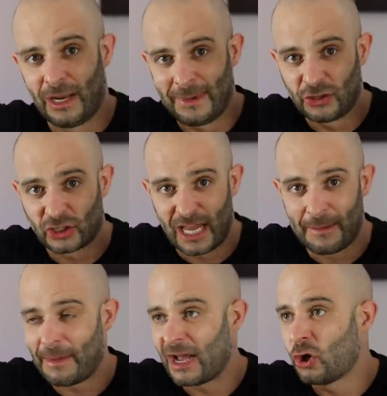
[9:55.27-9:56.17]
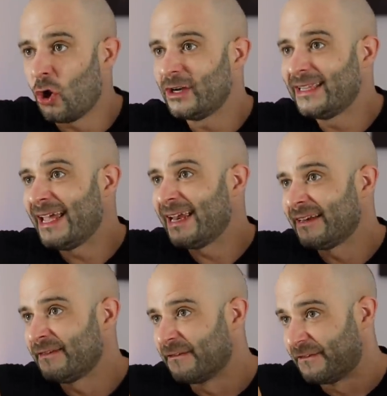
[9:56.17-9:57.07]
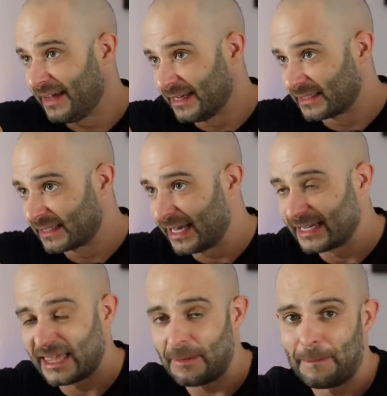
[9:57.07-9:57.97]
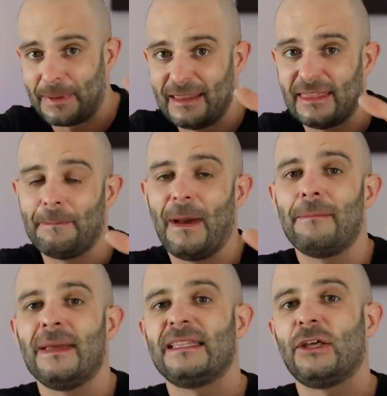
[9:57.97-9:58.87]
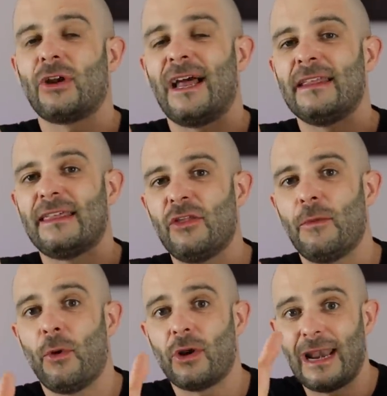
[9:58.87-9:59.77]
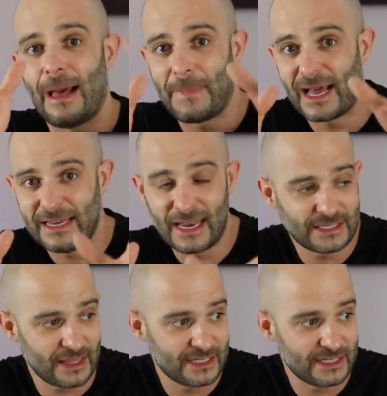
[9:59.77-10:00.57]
El evento se llamaba Golden Fest, que estaba principalmente organizado por la página esa